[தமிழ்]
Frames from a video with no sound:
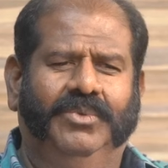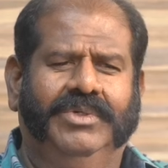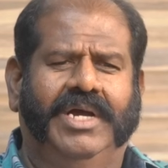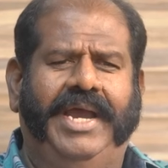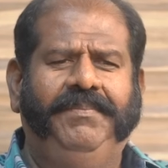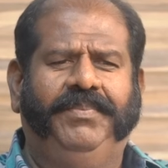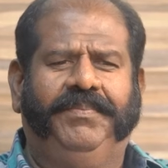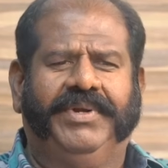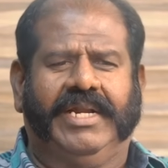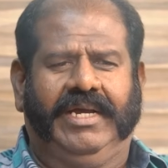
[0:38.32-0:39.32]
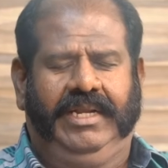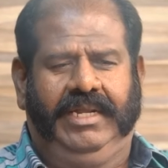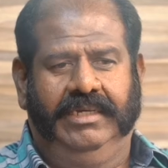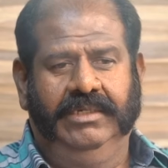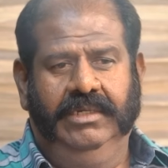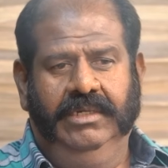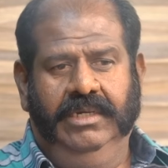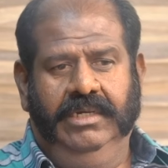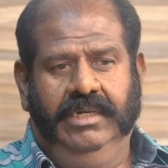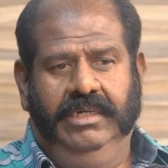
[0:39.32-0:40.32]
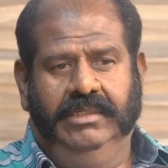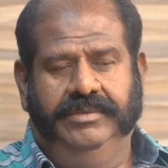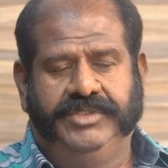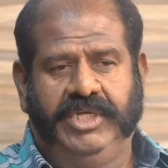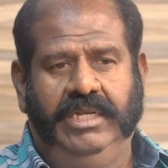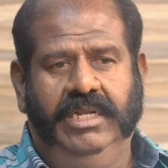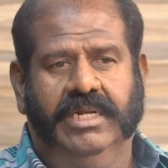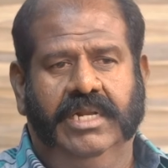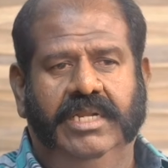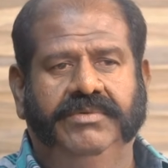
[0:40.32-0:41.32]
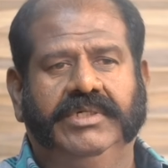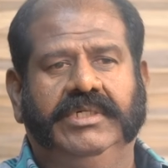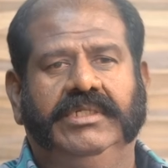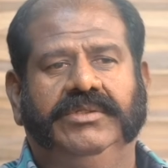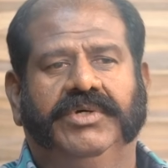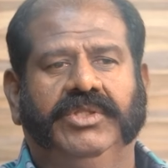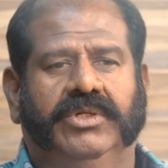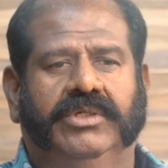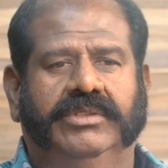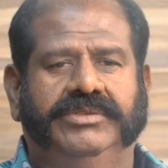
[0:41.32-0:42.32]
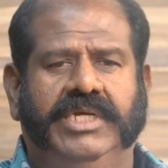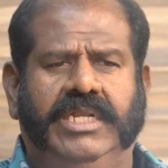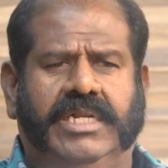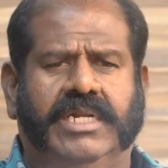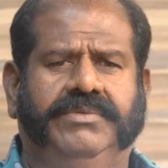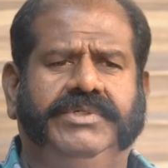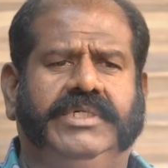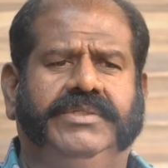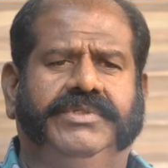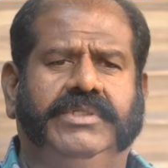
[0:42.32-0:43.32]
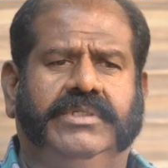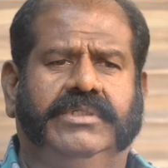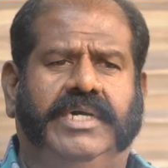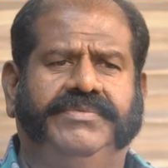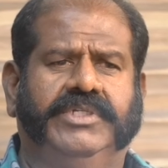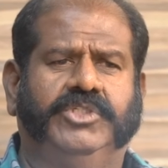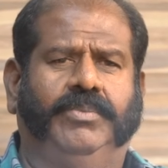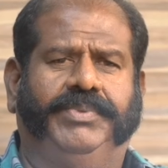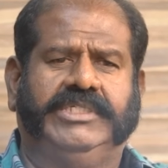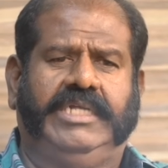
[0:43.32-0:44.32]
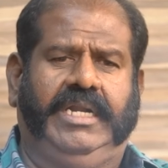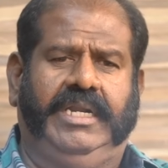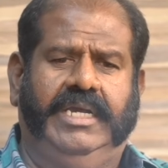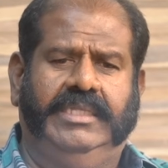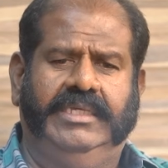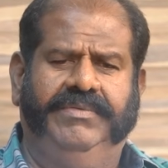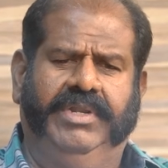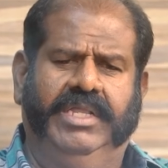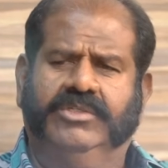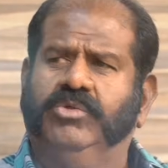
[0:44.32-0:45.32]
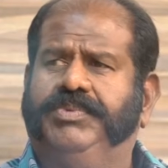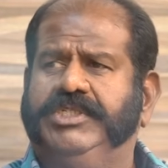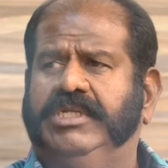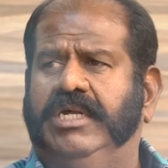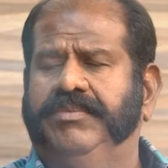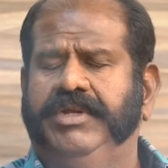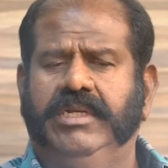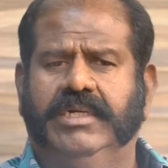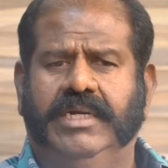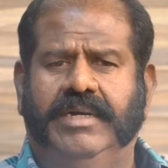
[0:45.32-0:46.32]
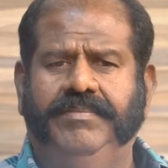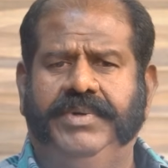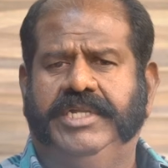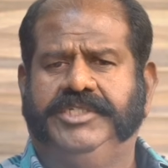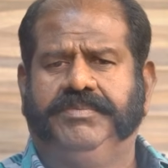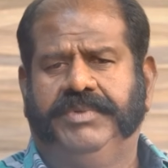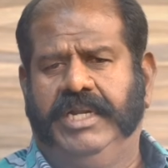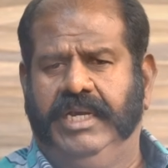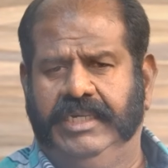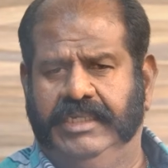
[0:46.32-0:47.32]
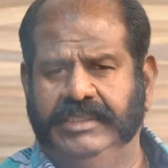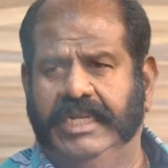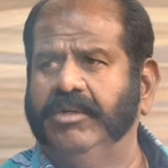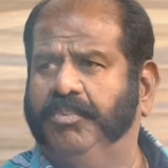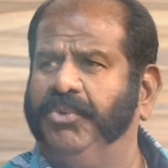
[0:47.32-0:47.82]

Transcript: ஒரு ஹைப்பு பண்ணுறாங்கல்ல ஜெயிலர் அளவுக்கு இது வந்துடும் ஜெயிலர் அளவுக்கு இது வந்துடும் அவர் சூப்பர் ஸ்டார் கிடையாது இவர் தான் சூப்பர் ஸ்டார் அப்படின்னு கம்பேரிசன் பண்ணாங்க அது எனக்கு